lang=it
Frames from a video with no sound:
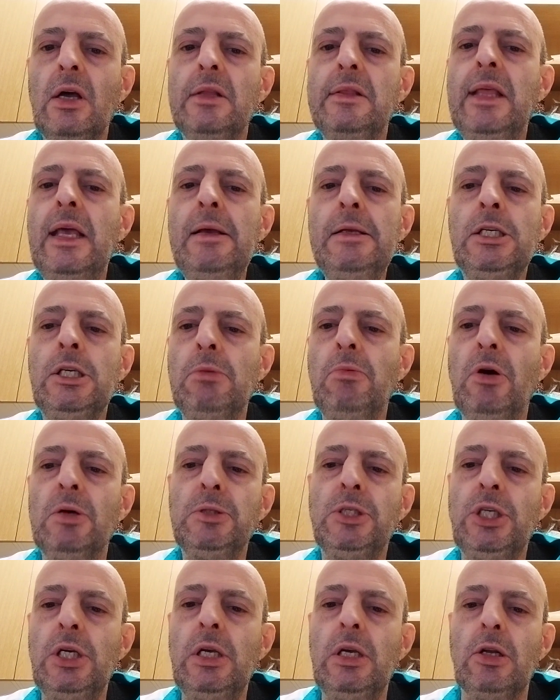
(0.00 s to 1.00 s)
Decimo
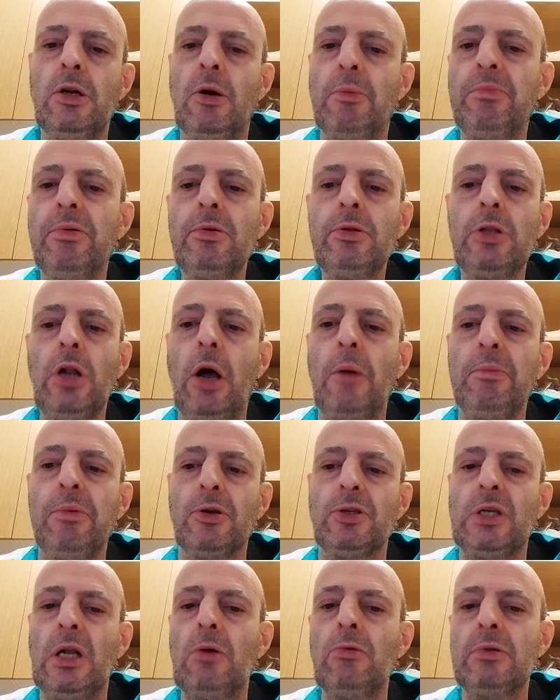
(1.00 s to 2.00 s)
giro, purtroppo
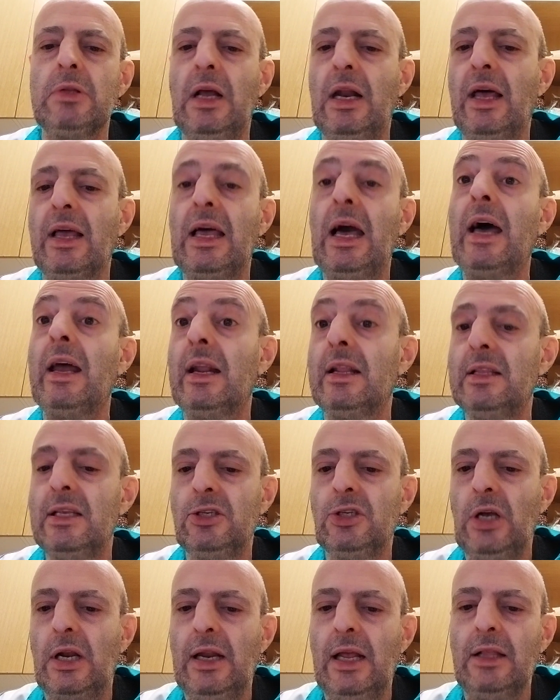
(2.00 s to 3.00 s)
saluta la gara di
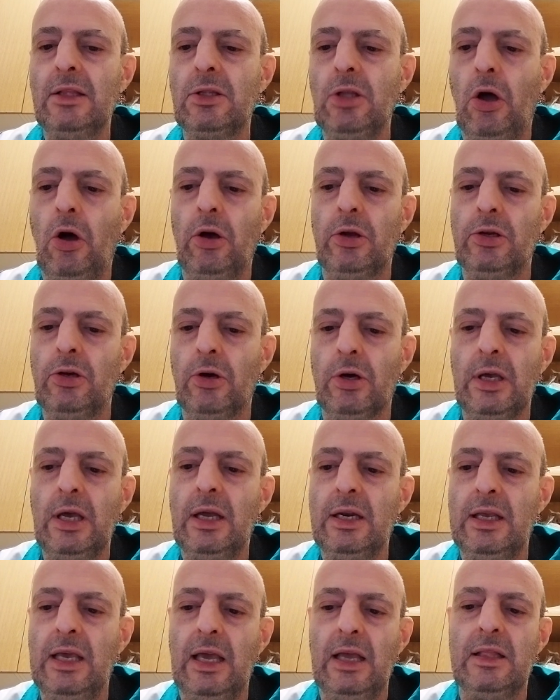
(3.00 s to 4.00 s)
Gian Antonio che
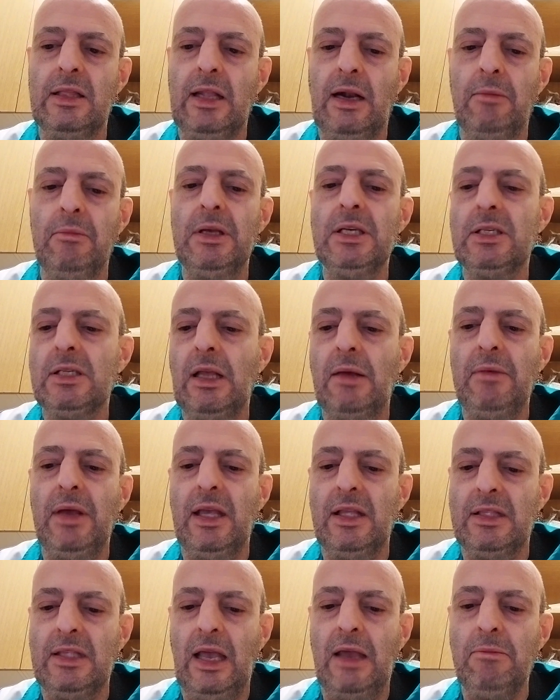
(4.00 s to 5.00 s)
rientra
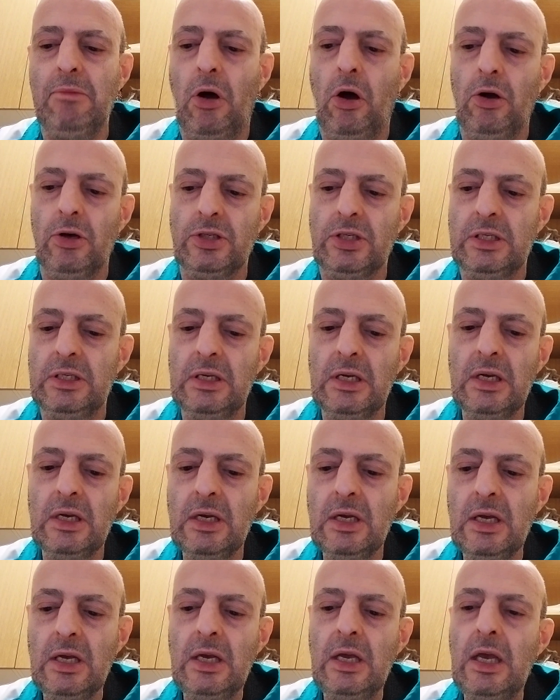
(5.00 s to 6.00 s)
mestamente ai boss
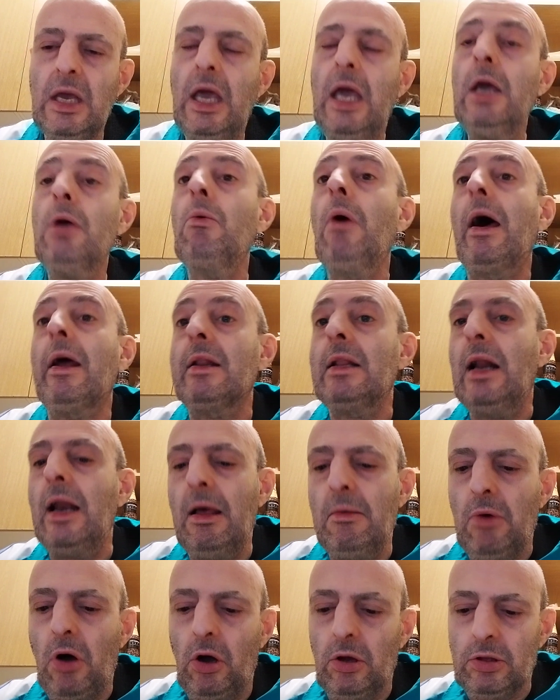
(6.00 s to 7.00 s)
e guarda
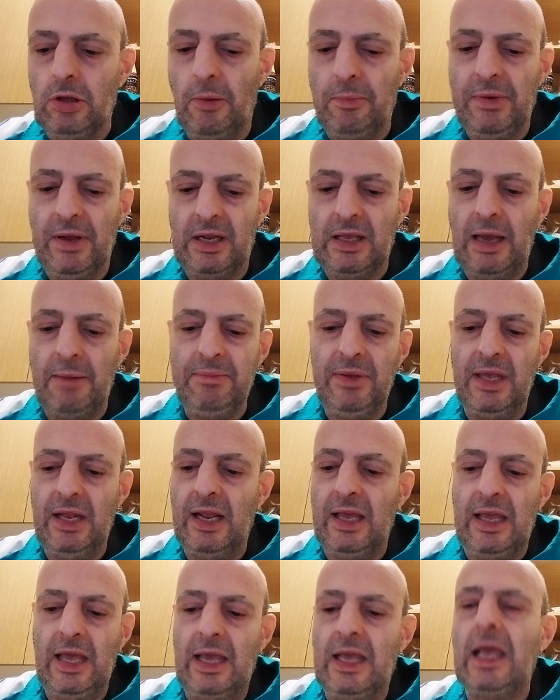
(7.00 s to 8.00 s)
la moto per
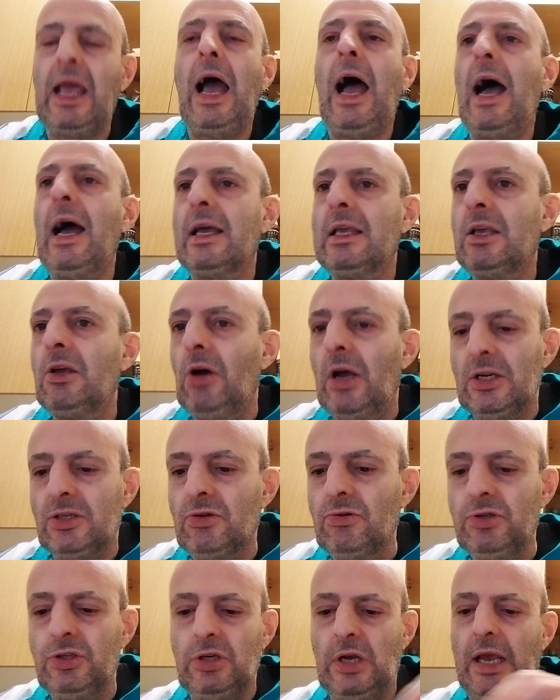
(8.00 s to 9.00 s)
capire che cacchio è
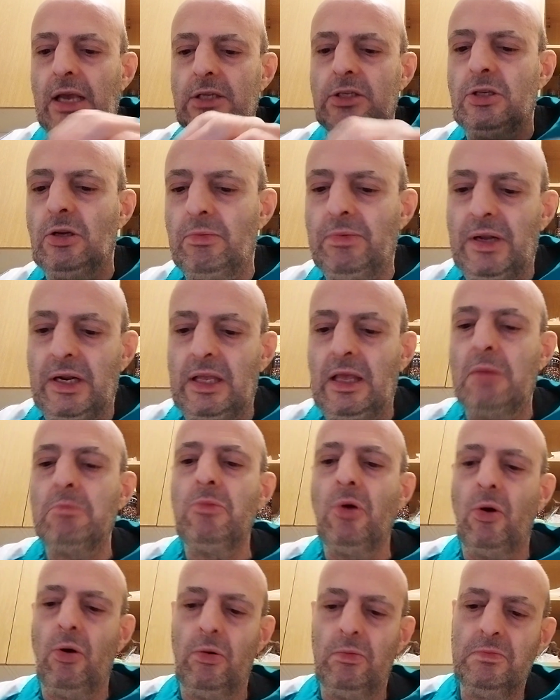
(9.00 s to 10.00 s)
successo perché
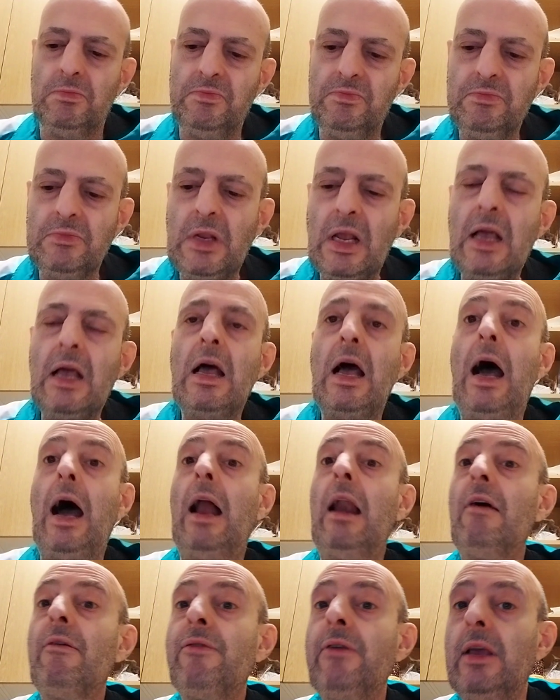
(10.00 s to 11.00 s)
boh,
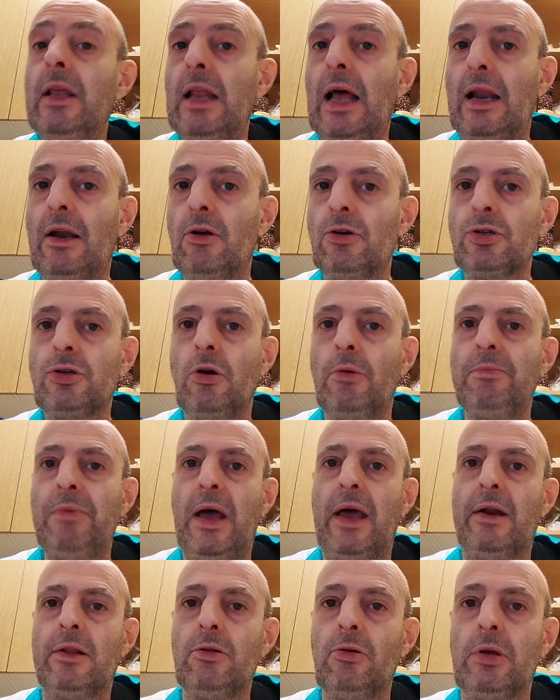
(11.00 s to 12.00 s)
alla fine hanno
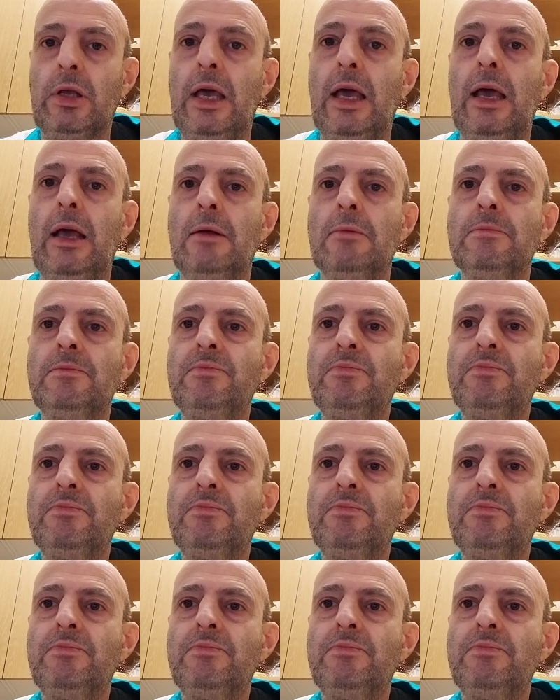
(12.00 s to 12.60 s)
scoperto che,